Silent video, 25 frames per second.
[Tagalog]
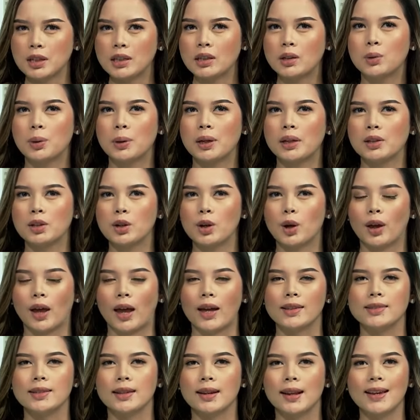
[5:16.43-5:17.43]
a quick look
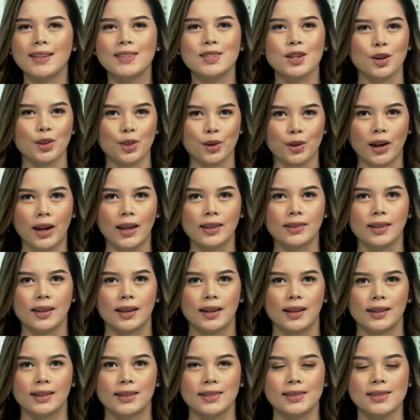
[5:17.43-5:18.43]
at today's other
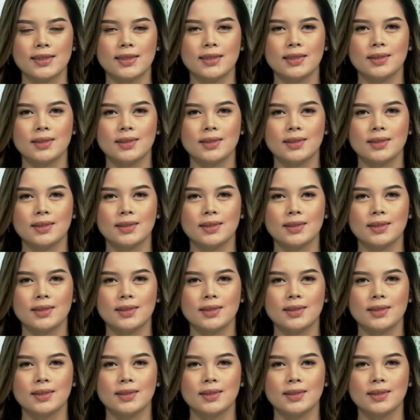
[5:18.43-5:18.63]
headlines.